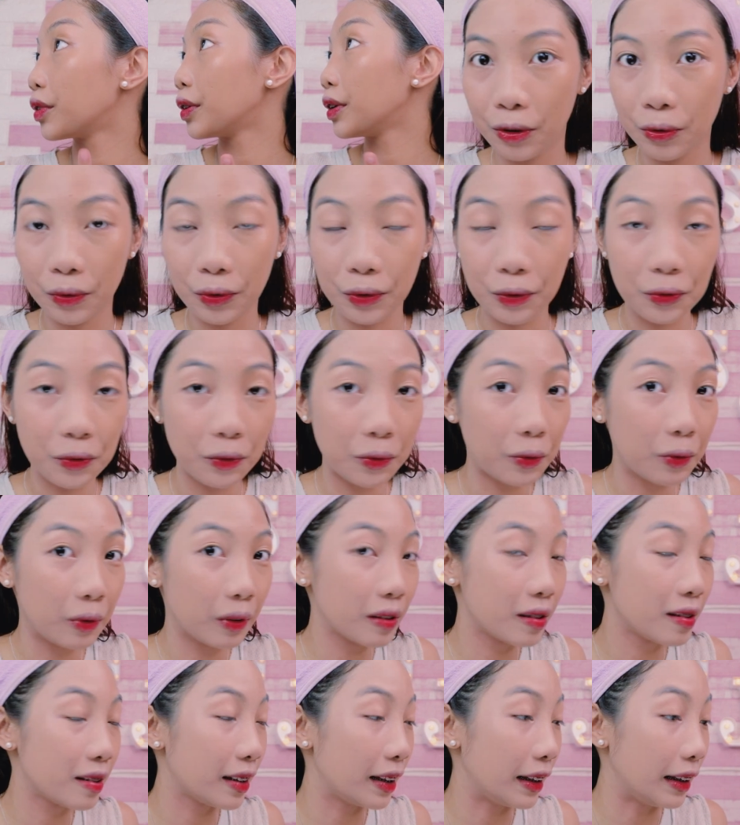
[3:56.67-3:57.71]
Ito
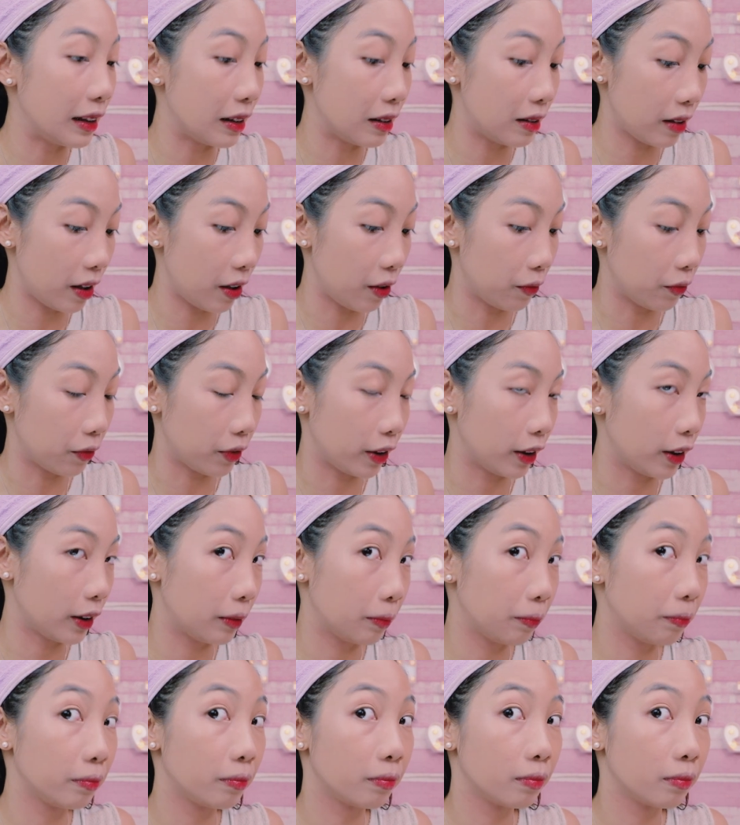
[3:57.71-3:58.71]
yung skin saver.